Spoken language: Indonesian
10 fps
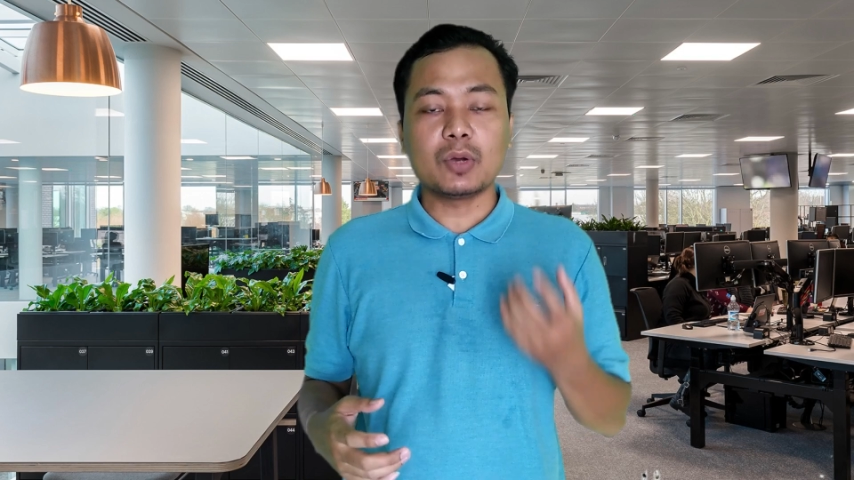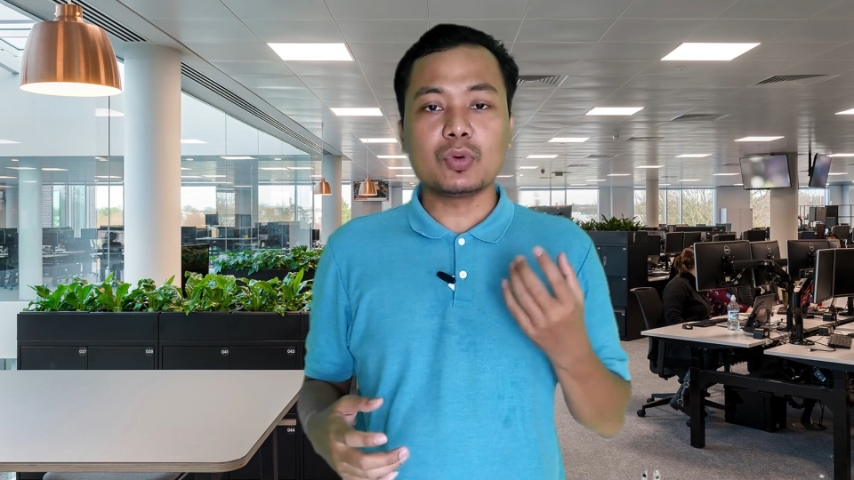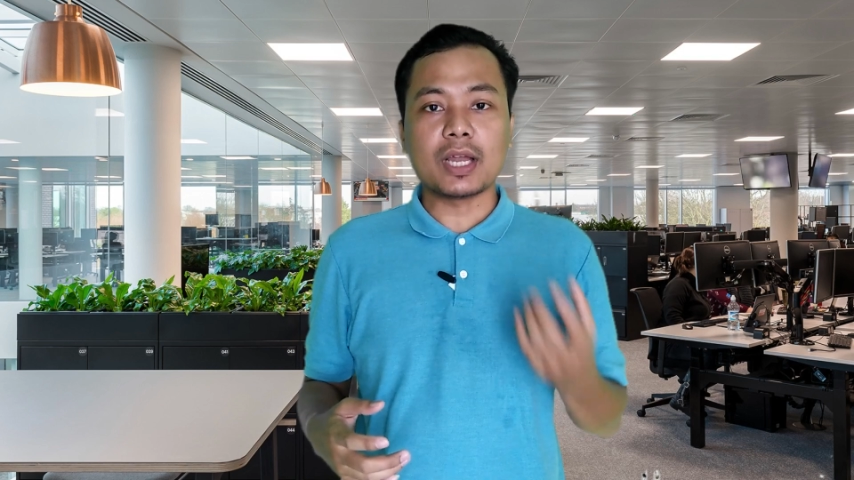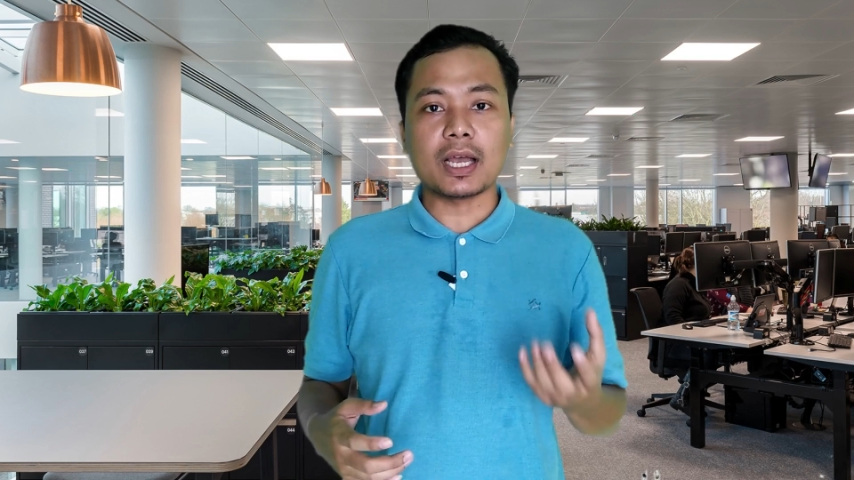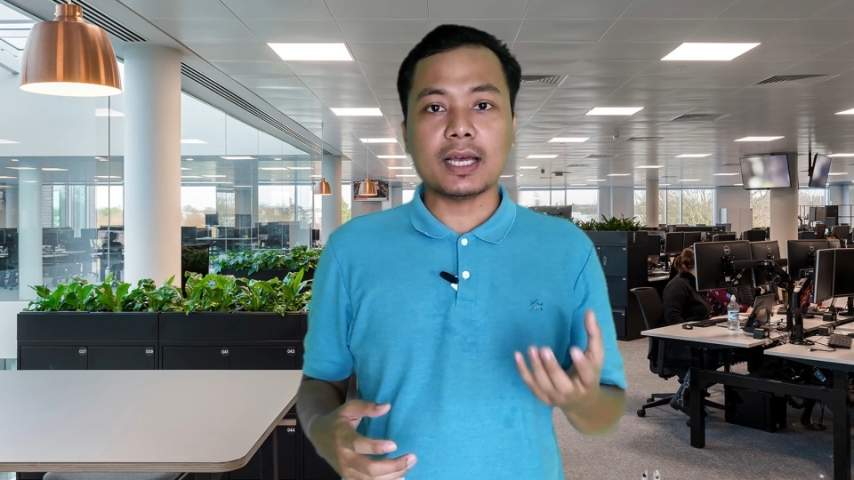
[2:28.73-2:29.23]

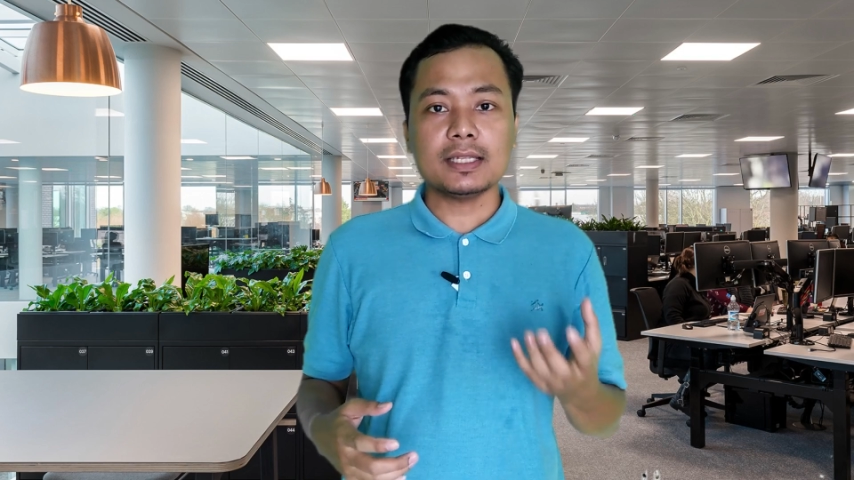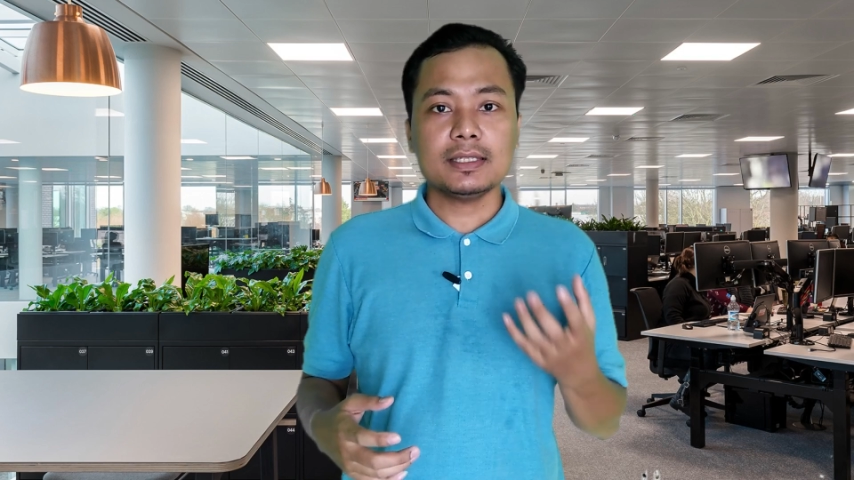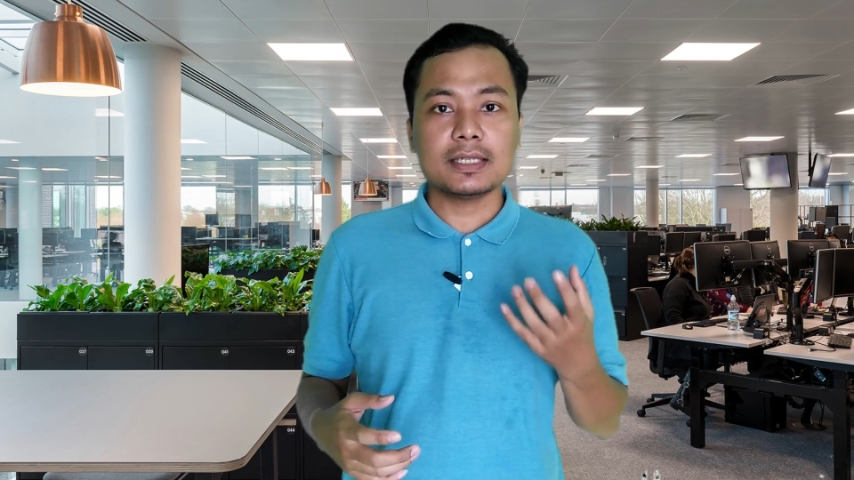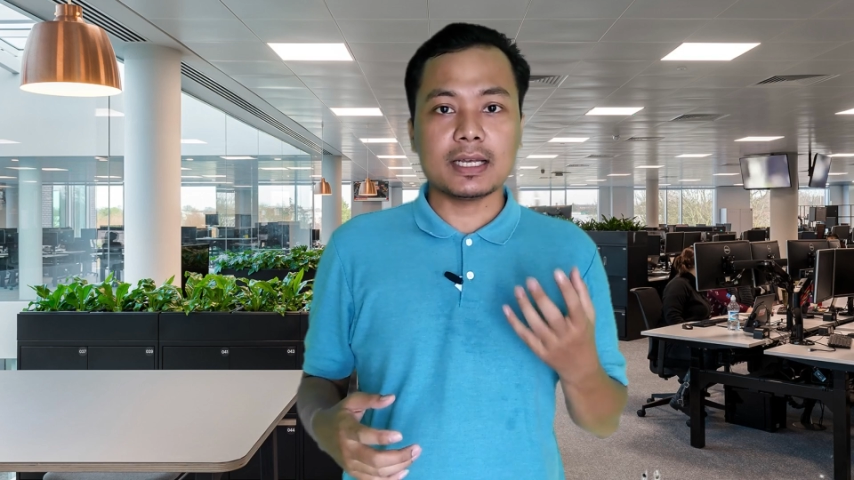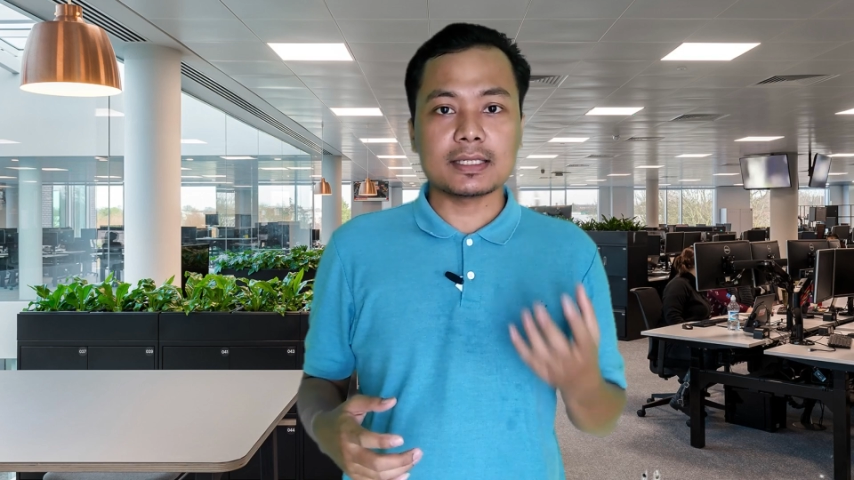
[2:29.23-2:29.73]

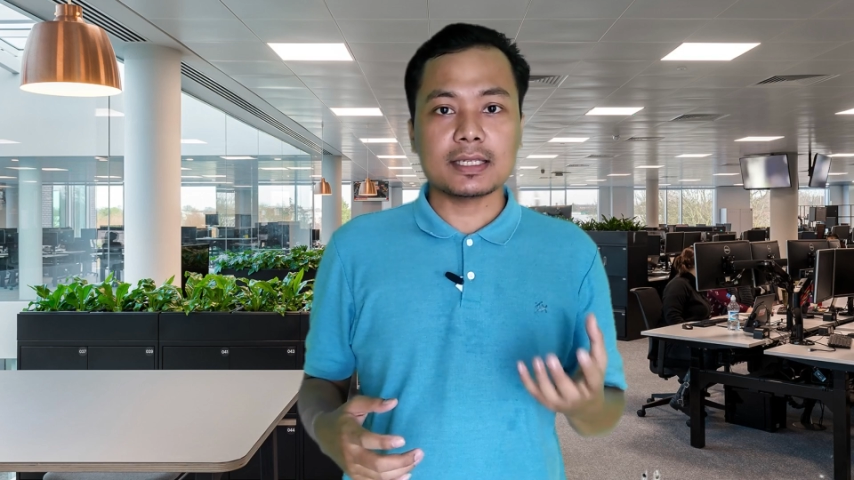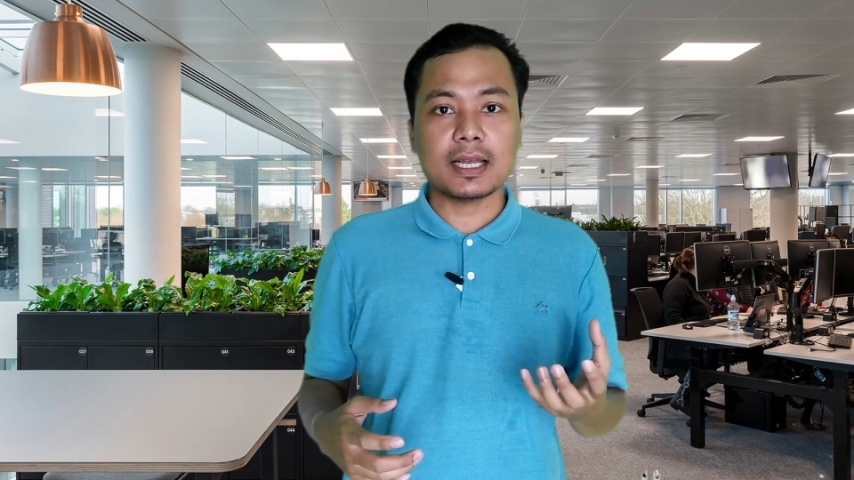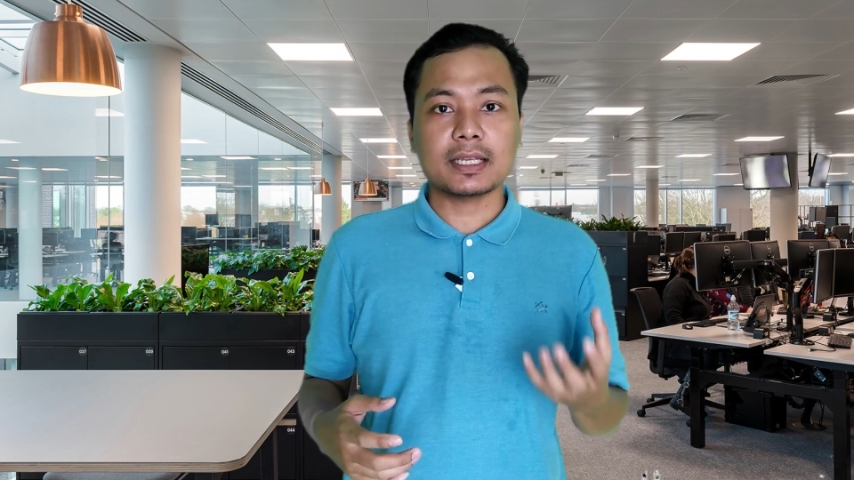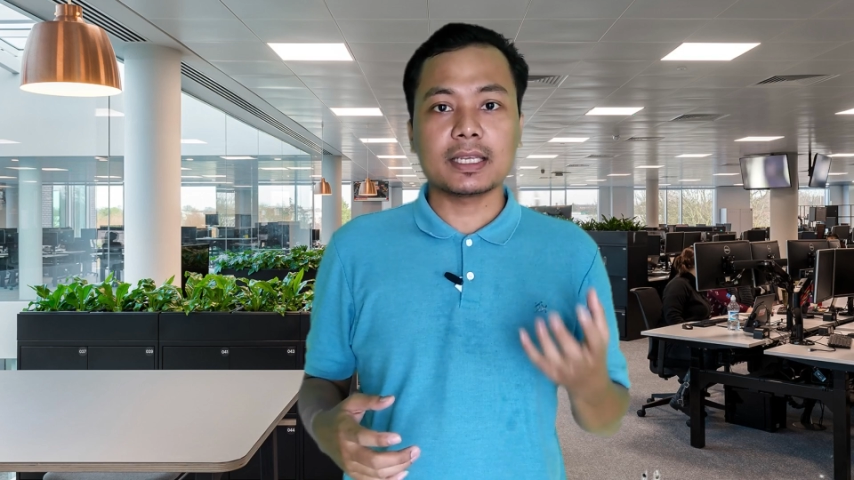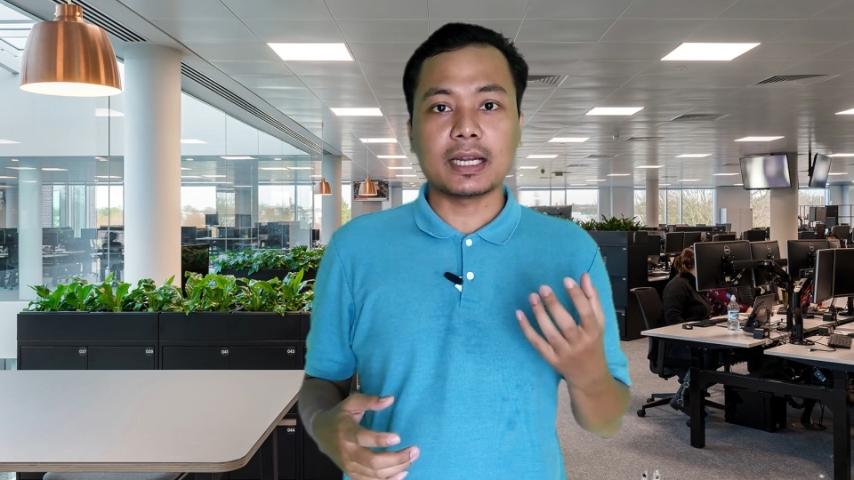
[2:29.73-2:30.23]
menggunakan
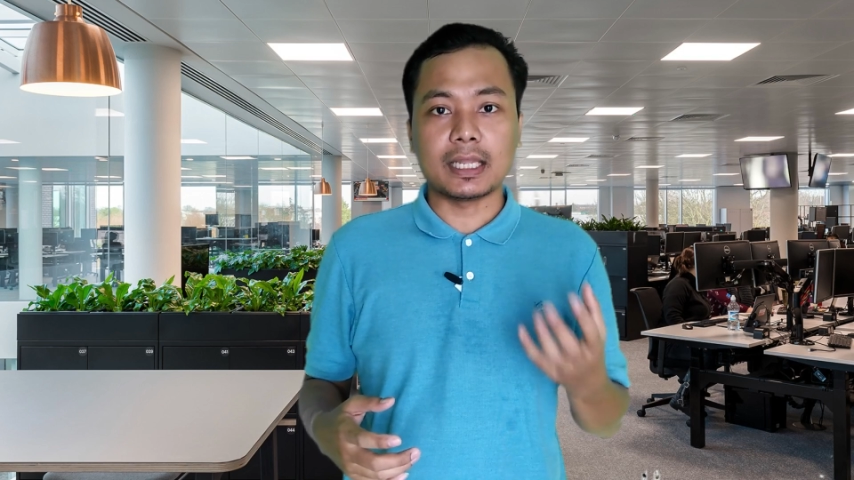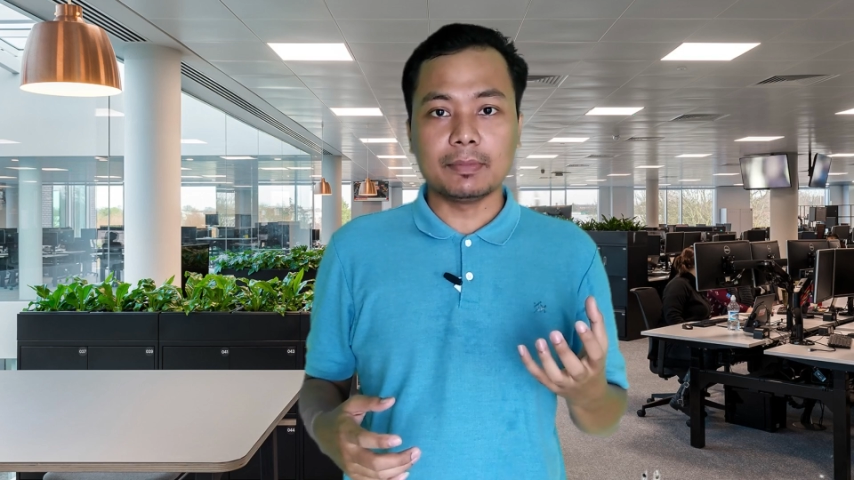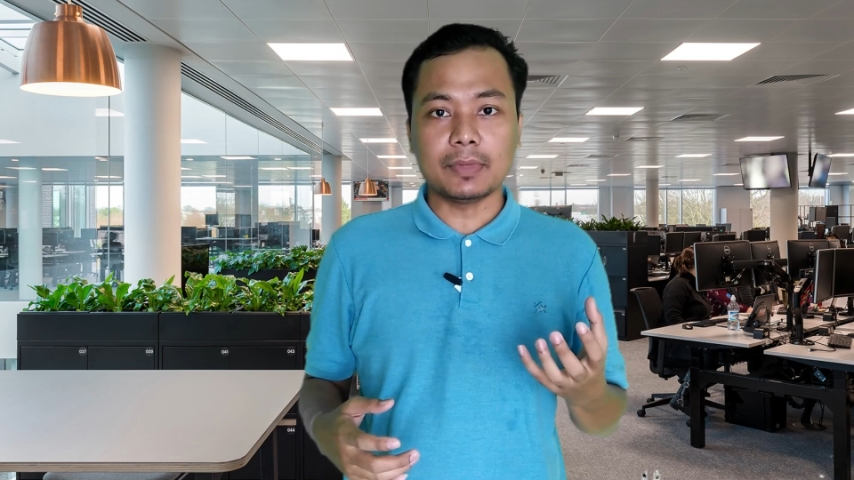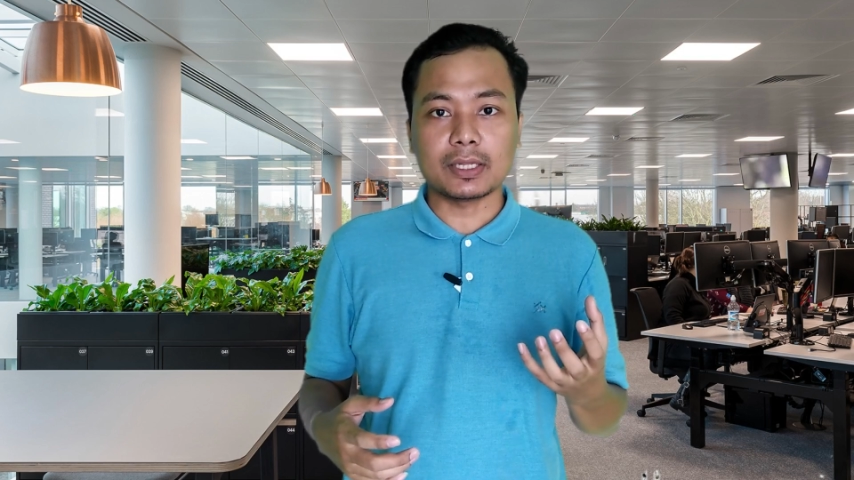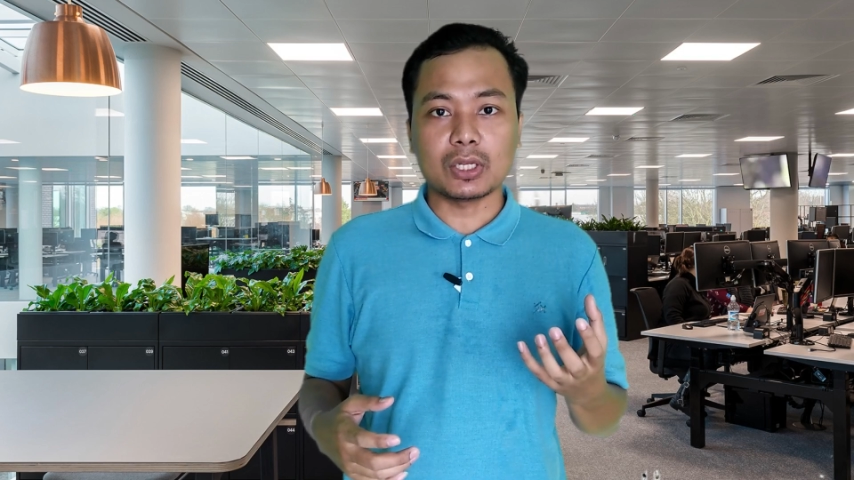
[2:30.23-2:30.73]
jasa
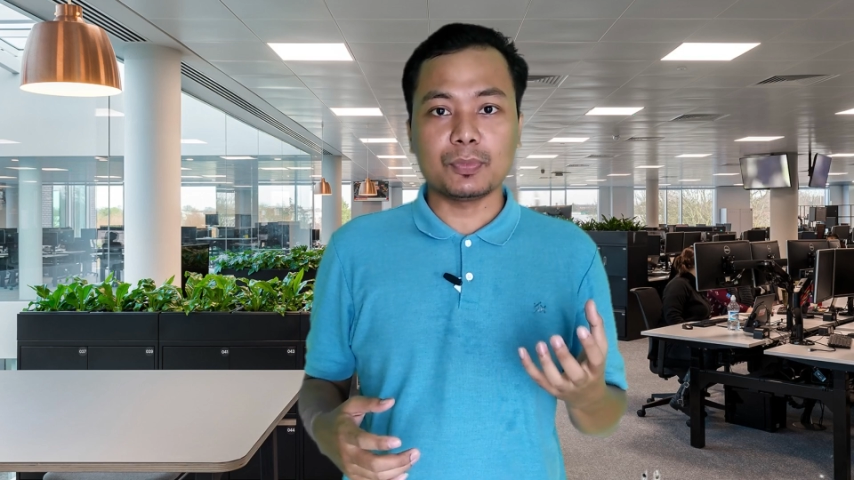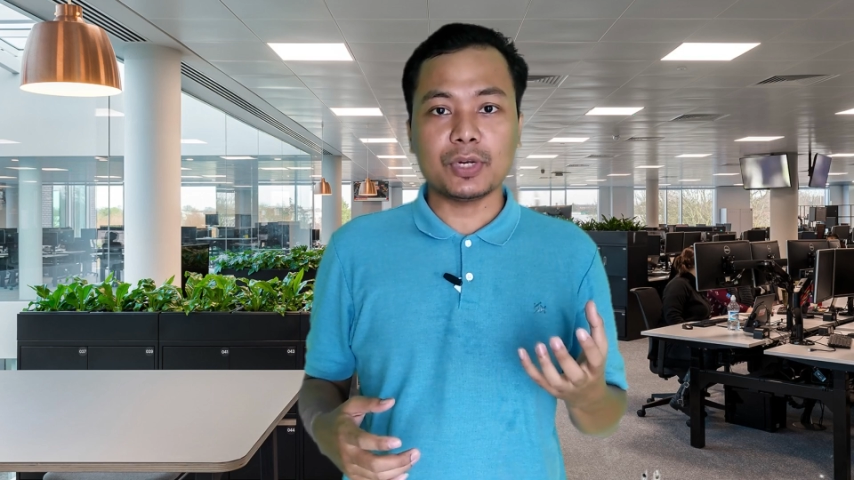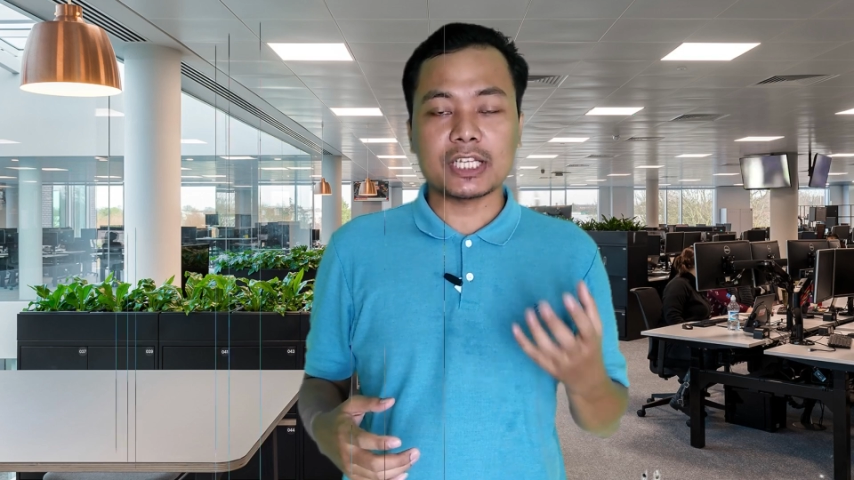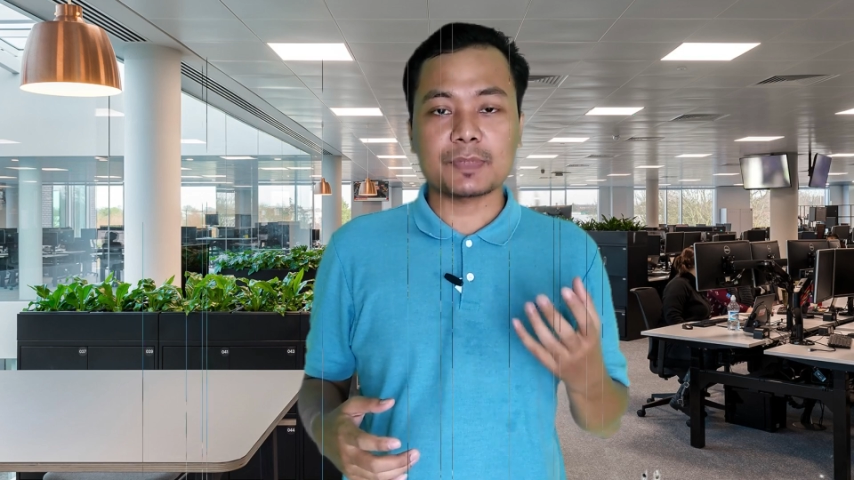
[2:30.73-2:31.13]
kirim ataupun